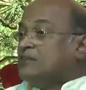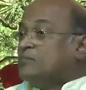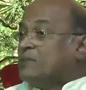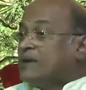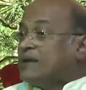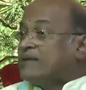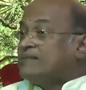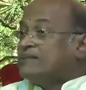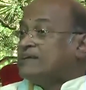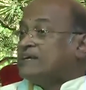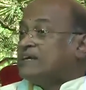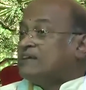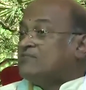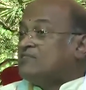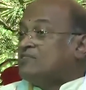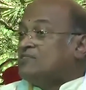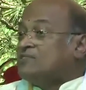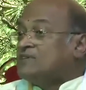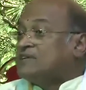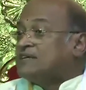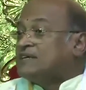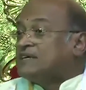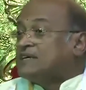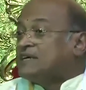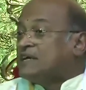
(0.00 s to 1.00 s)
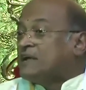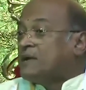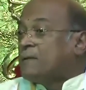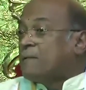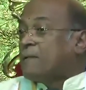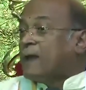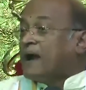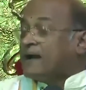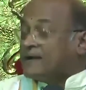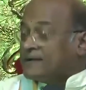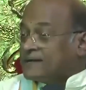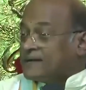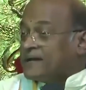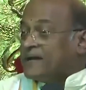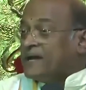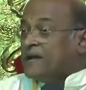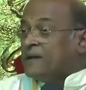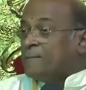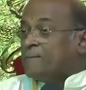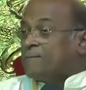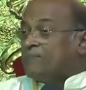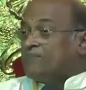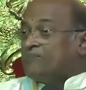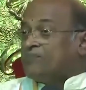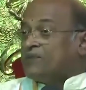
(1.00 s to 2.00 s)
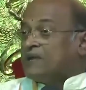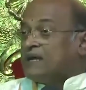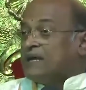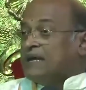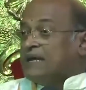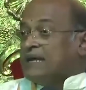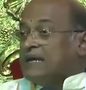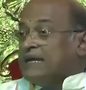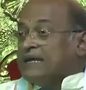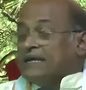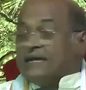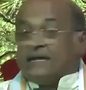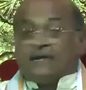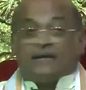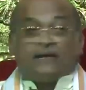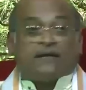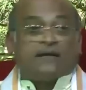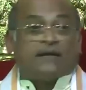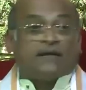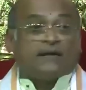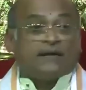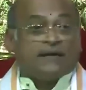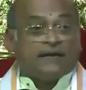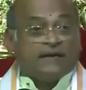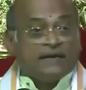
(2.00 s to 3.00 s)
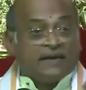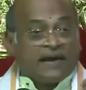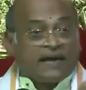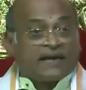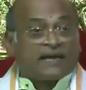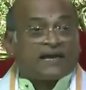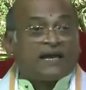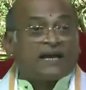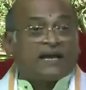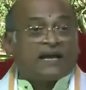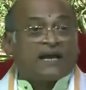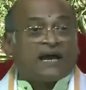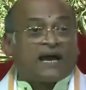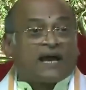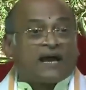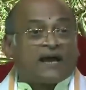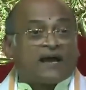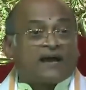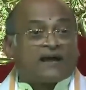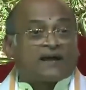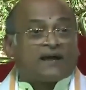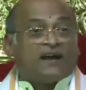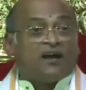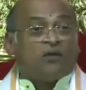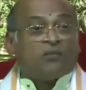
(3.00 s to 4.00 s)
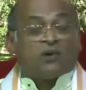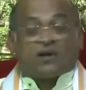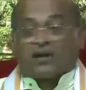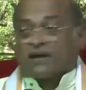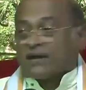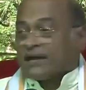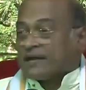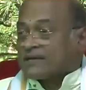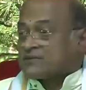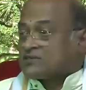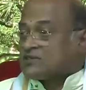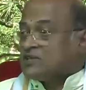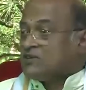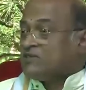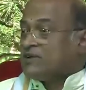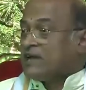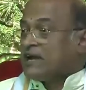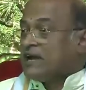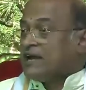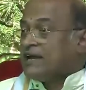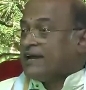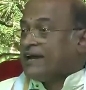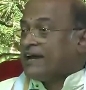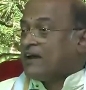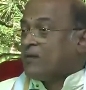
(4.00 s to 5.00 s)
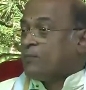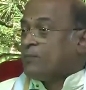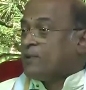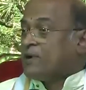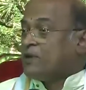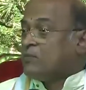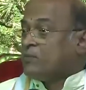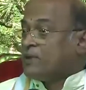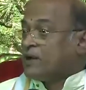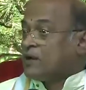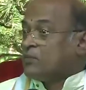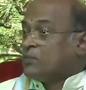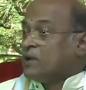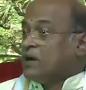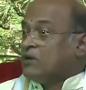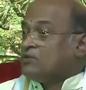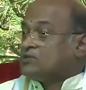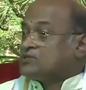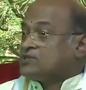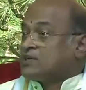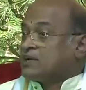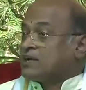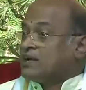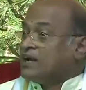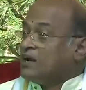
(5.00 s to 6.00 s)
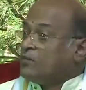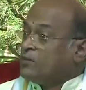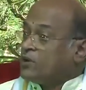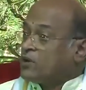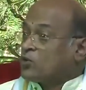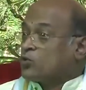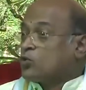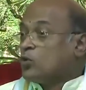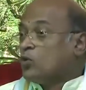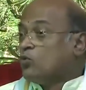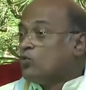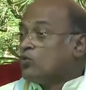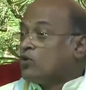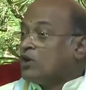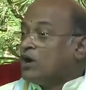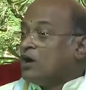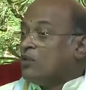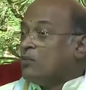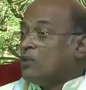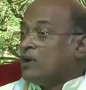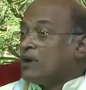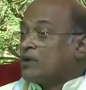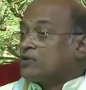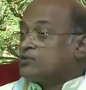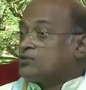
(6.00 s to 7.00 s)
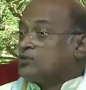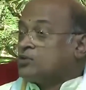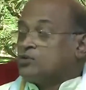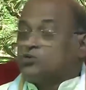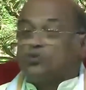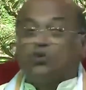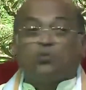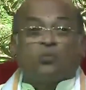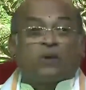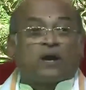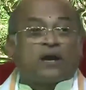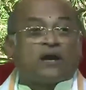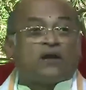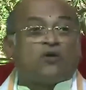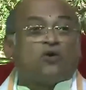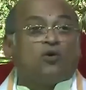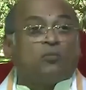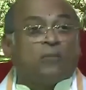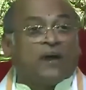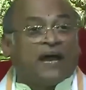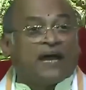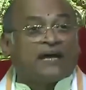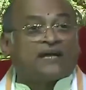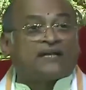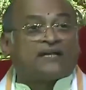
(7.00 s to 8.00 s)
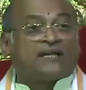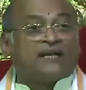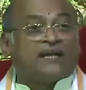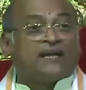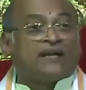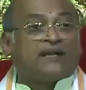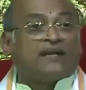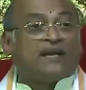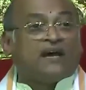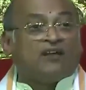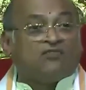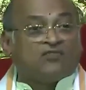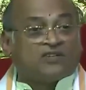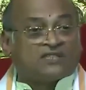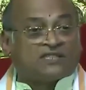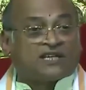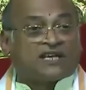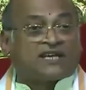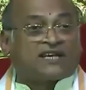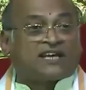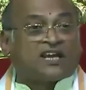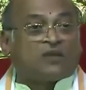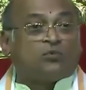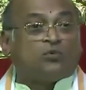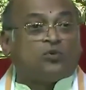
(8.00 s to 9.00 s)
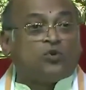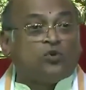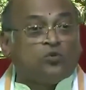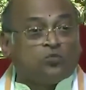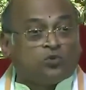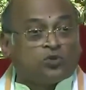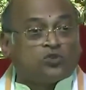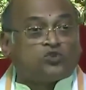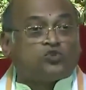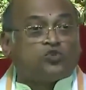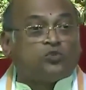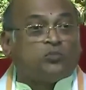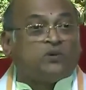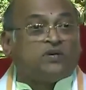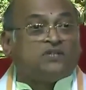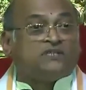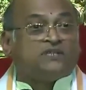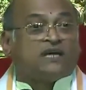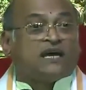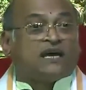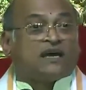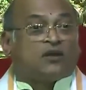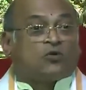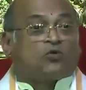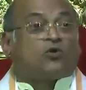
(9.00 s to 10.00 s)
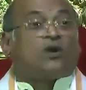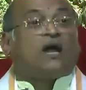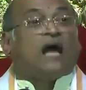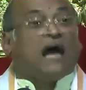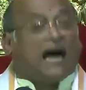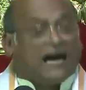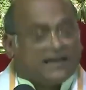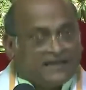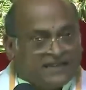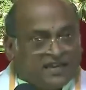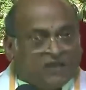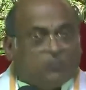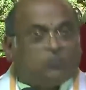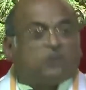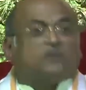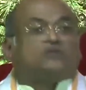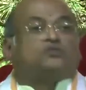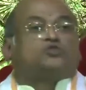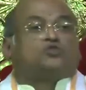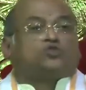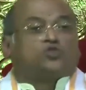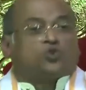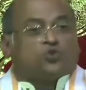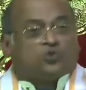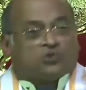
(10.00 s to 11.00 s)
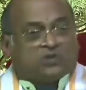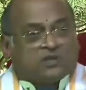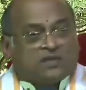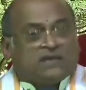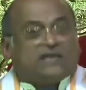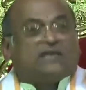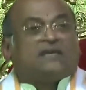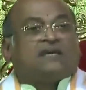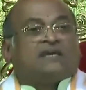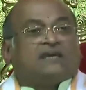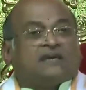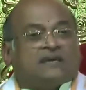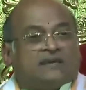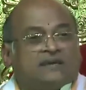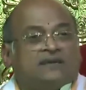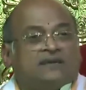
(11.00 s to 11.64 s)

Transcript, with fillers: అది మన తినడం ఏమిటి అంటే ఈ అన్నం కారణంగా మన రక్తం ఎలా ఏర్పడి మన మాంసంగా మన కొవ్వుగా మారుతుందో మనలో బ్యాక్టీరియా విషక్రిములు మృత్యు బీజాలను కూడా అదే పెంచుతోంది